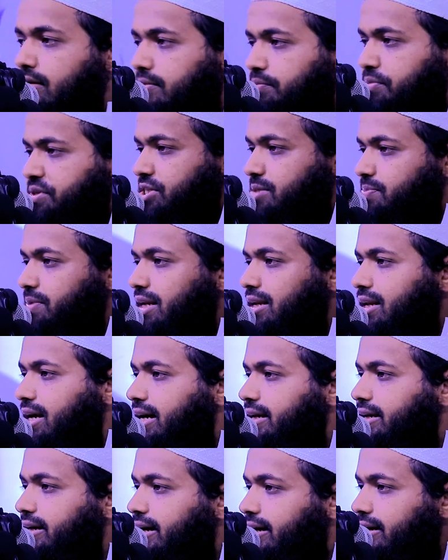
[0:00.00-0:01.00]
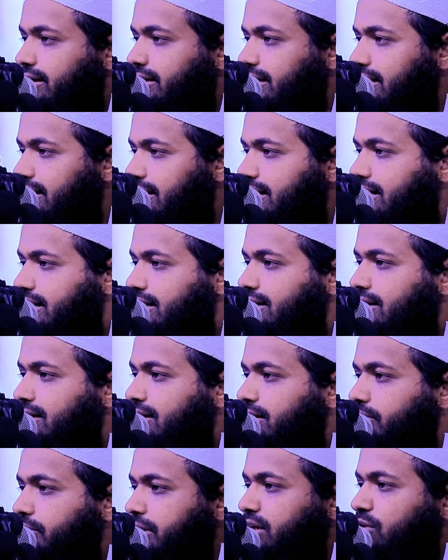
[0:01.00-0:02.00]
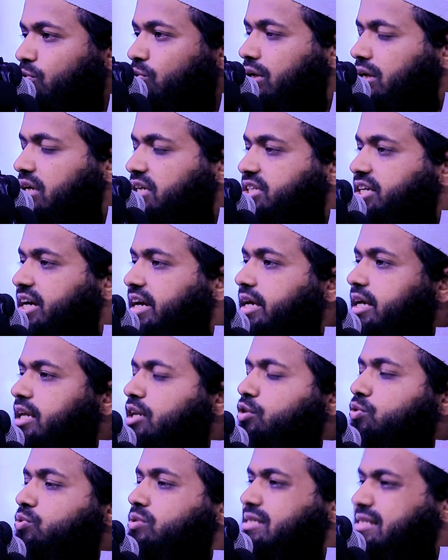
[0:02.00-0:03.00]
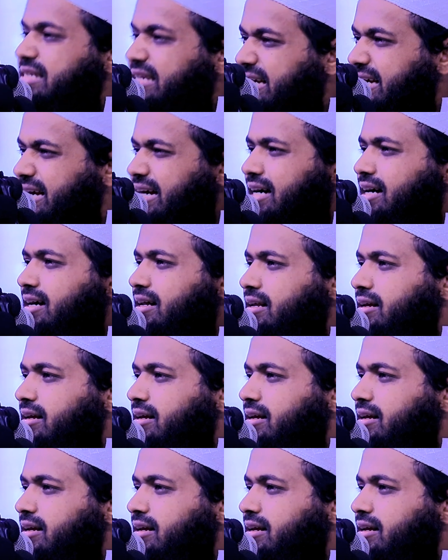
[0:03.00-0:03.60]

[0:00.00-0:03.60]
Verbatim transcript: বিসমিল্লাহি আরকিকা মিন কুল্লি শাইইন ইউজিকা